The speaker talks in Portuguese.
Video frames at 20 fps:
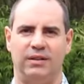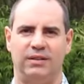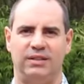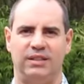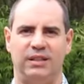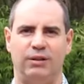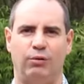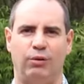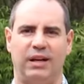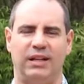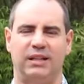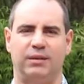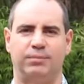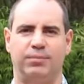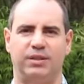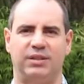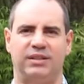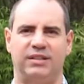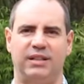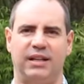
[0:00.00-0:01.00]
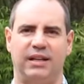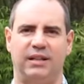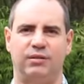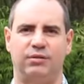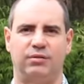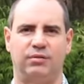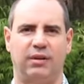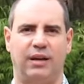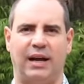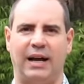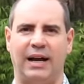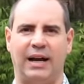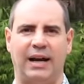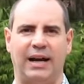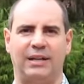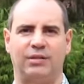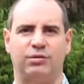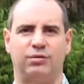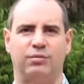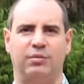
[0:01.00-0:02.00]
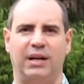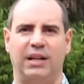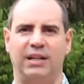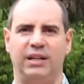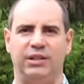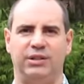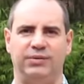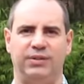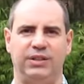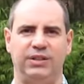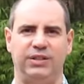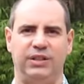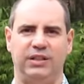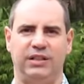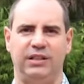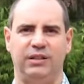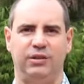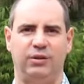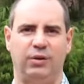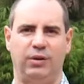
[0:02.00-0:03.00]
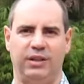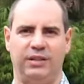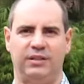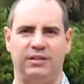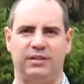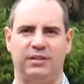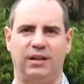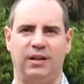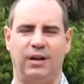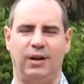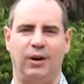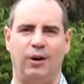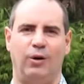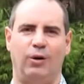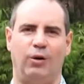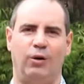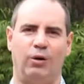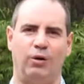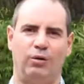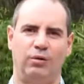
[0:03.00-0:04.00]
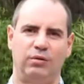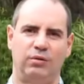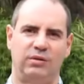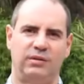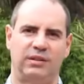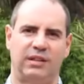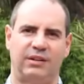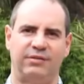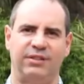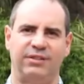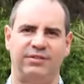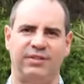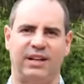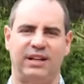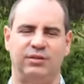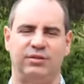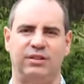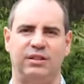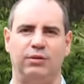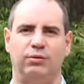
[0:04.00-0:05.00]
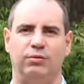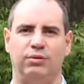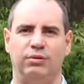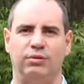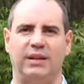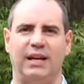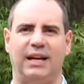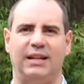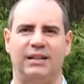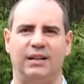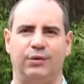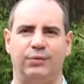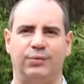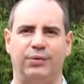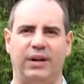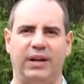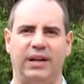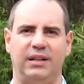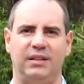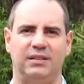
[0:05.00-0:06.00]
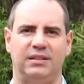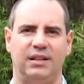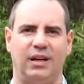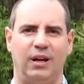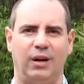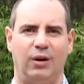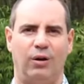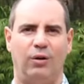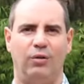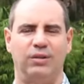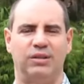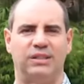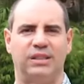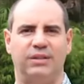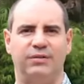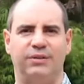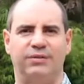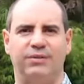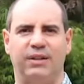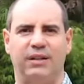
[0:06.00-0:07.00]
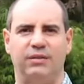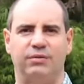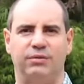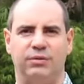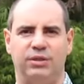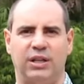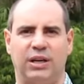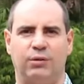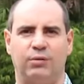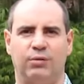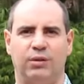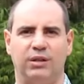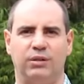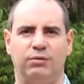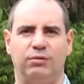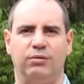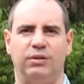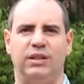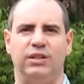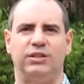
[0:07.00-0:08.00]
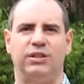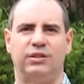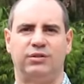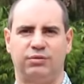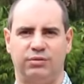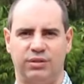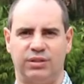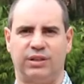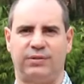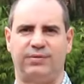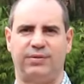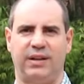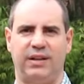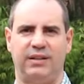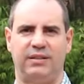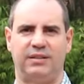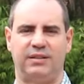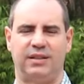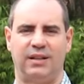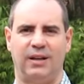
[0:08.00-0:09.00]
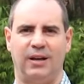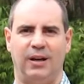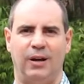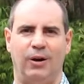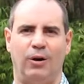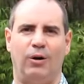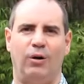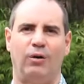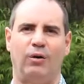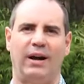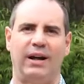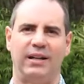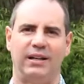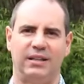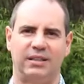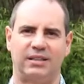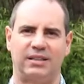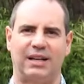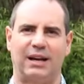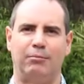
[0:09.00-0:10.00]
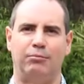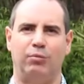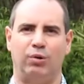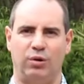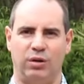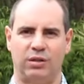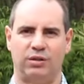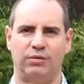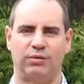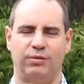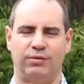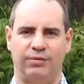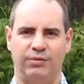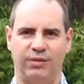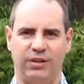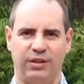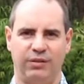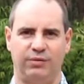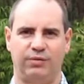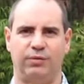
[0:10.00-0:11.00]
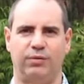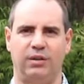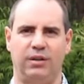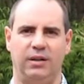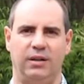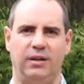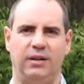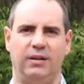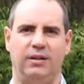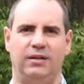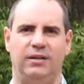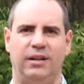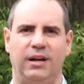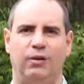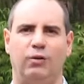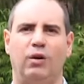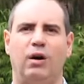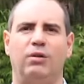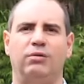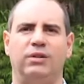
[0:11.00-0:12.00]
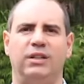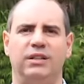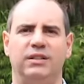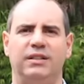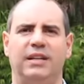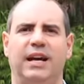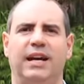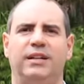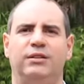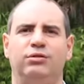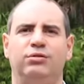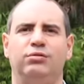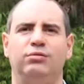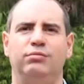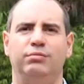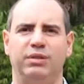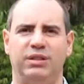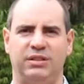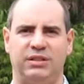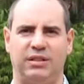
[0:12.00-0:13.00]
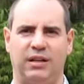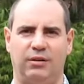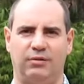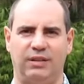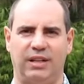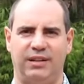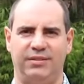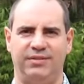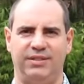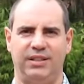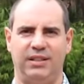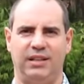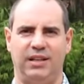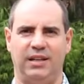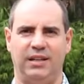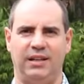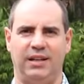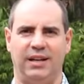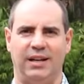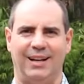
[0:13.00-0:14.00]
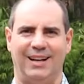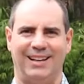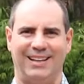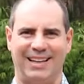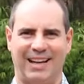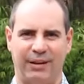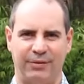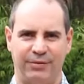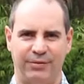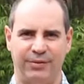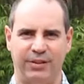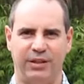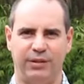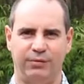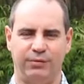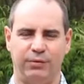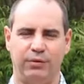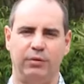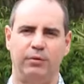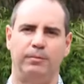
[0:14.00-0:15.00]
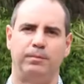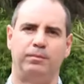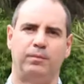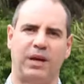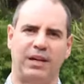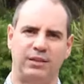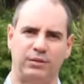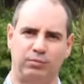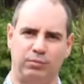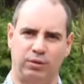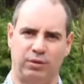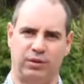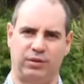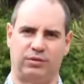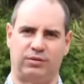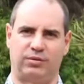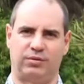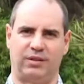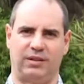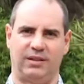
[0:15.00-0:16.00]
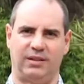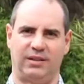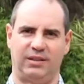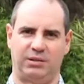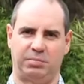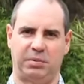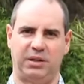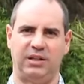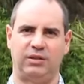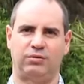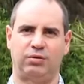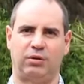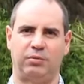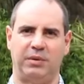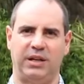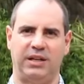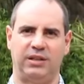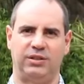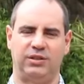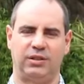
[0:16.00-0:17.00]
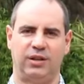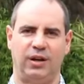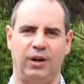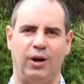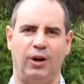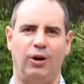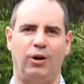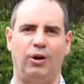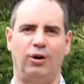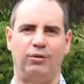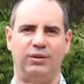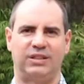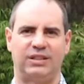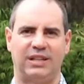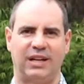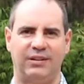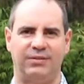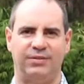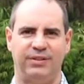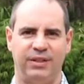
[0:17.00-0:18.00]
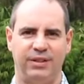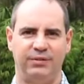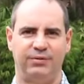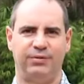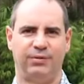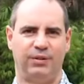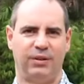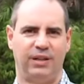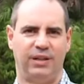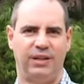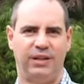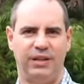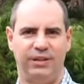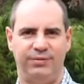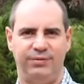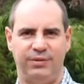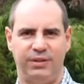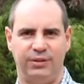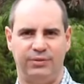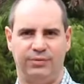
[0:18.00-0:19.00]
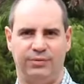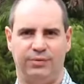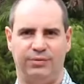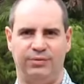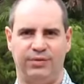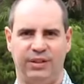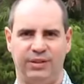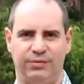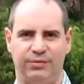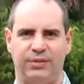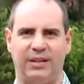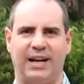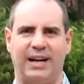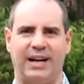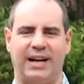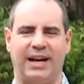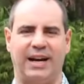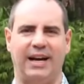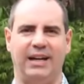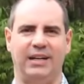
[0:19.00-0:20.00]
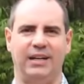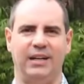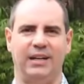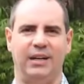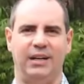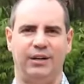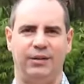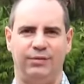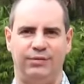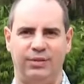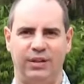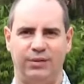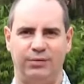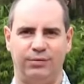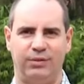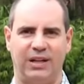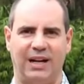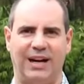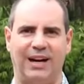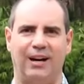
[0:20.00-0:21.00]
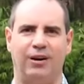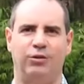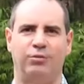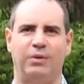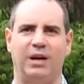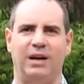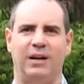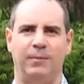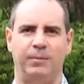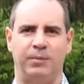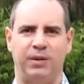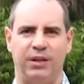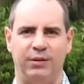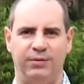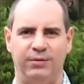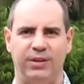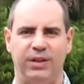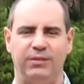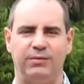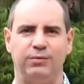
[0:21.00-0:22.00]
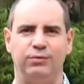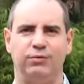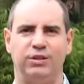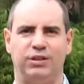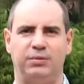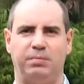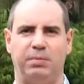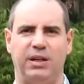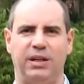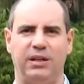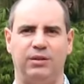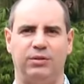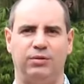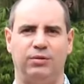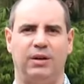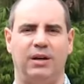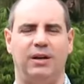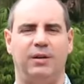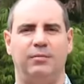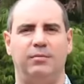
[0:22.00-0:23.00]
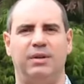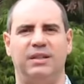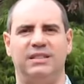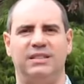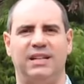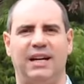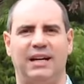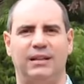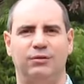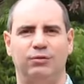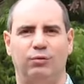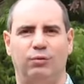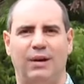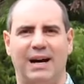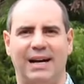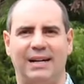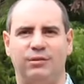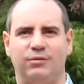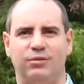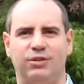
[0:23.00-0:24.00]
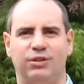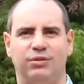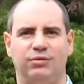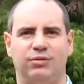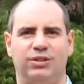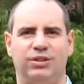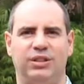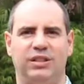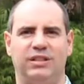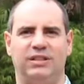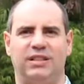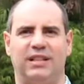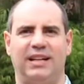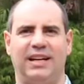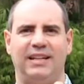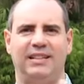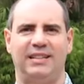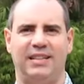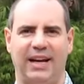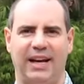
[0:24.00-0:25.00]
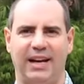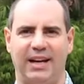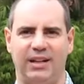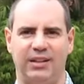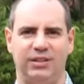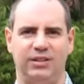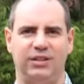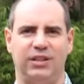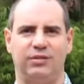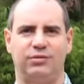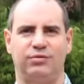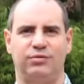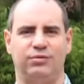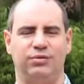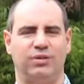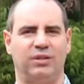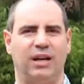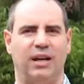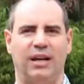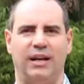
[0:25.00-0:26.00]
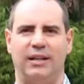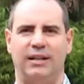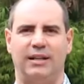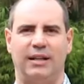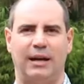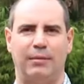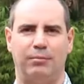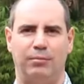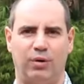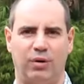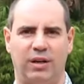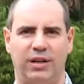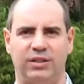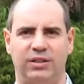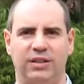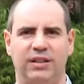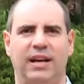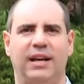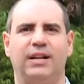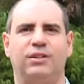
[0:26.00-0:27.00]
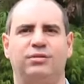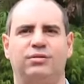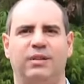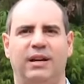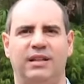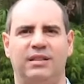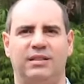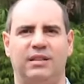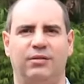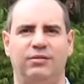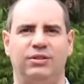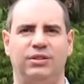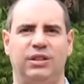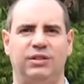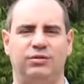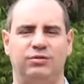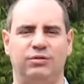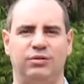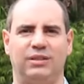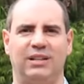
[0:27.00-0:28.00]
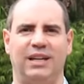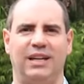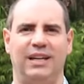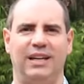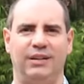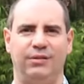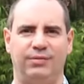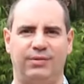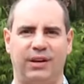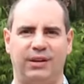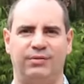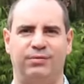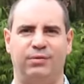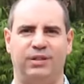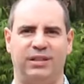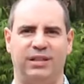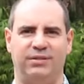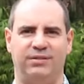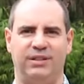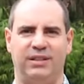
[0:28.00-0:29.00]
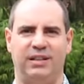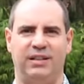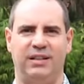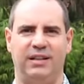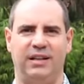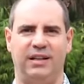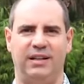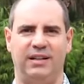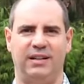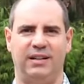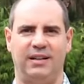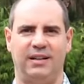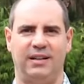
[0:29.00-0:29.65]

50% a raça humana é dividida em dois. Ou está vivendo segundo o que Adão fez, ou está vivendo de acordo com o que Jesus já fez ou ainda está morto, vivo, né? Walking Dead, zumbizão da vida aí. Está vivo, mas morto, espiritualmente. Ou está vivo e vivo. Vivo na carne, vivo na alma e vivo no espírito, baseado no ato de justiça, na entrega de Jesus, na morte e na ressurreição de Jesus em favor da vida dele.